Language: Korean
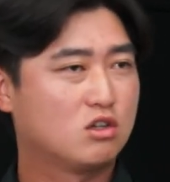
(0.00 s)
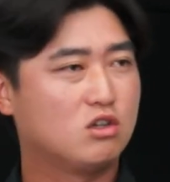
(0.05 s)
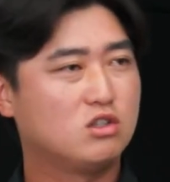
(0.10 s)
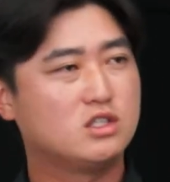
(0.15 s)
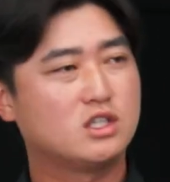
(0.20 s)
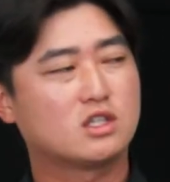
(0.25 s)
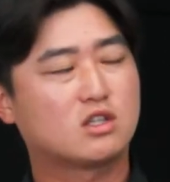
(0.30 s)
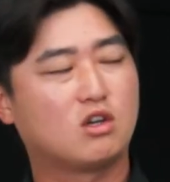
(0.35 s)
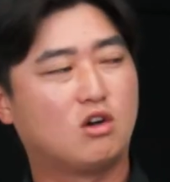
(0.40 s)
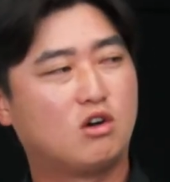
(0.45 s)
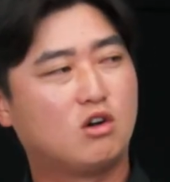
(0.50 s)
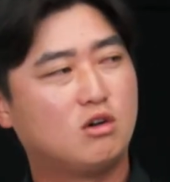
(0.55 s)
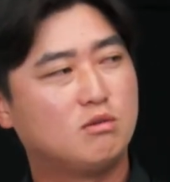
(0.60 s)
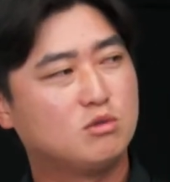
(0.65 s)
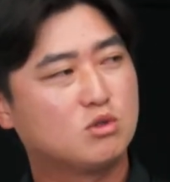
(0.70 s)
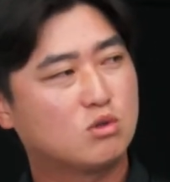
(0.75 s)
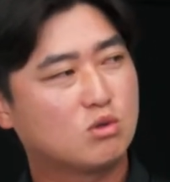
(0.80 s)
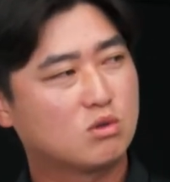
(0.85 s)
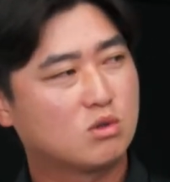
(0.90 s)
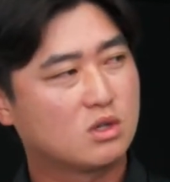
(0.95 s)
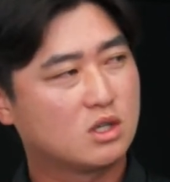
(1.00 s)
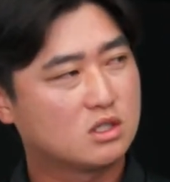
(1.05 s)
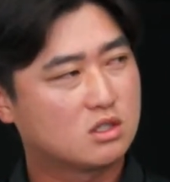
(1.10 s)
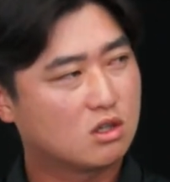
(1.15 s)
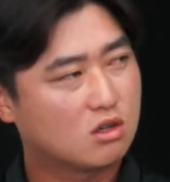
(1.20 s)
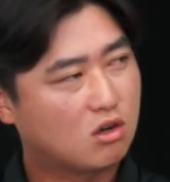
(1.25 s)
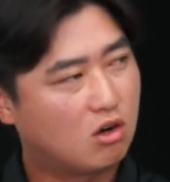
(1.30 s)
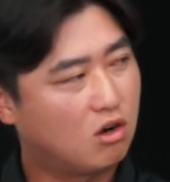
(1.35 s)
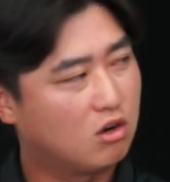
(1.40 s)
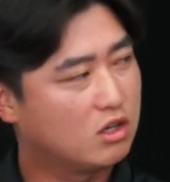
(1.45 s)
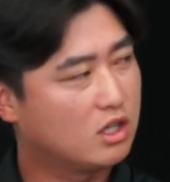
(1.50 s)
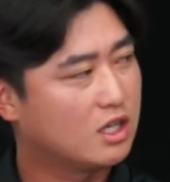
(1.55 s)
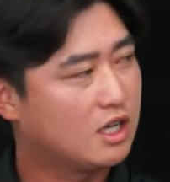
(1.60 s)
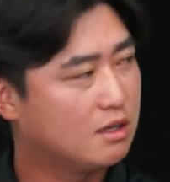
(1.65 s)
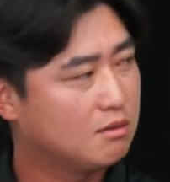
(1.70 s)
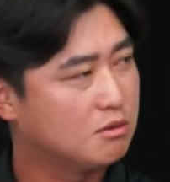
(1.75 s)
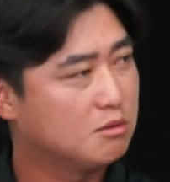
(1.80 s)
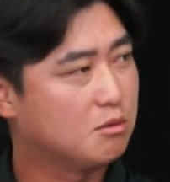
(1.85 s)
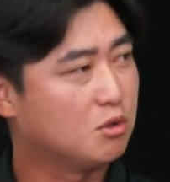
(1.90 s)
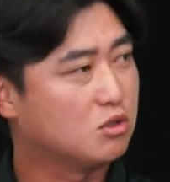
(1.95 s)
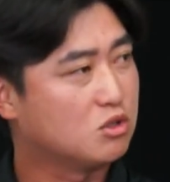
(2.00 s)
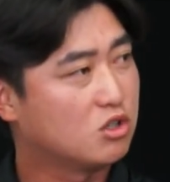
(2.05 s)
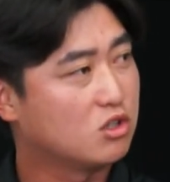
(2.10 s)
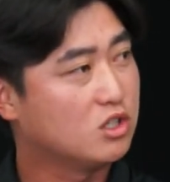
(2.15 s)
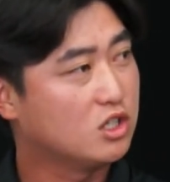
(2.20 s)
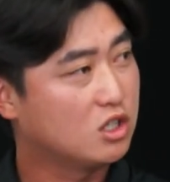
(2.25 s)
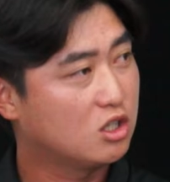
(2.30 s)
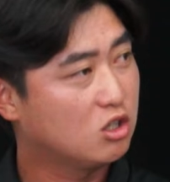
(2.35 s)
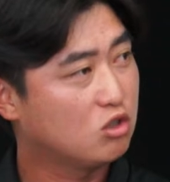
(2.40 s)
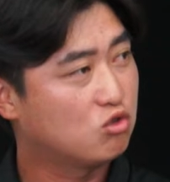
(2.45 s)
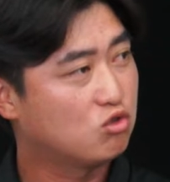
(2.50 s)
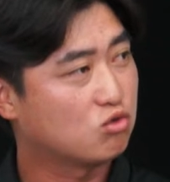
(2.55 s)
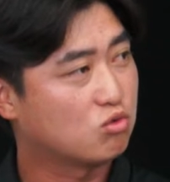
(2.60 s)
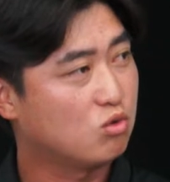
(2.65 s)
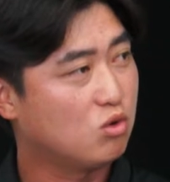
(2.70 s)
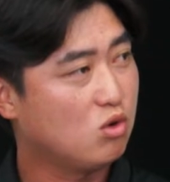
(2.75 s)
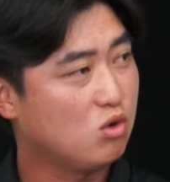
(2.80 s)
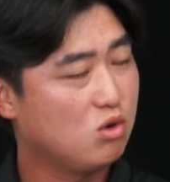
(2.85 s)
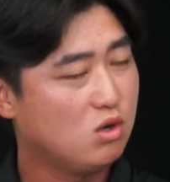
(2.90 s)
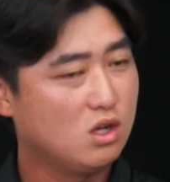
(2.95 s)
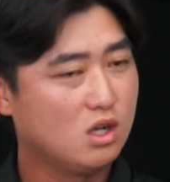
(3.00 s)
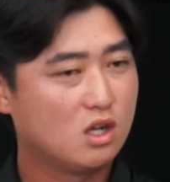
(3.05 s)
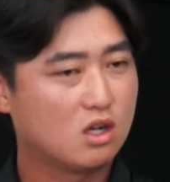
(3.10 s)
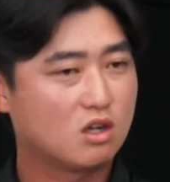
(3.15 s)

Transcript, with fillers: 그건 이제 경험을 통해서 거리감을 먼저 익혀주고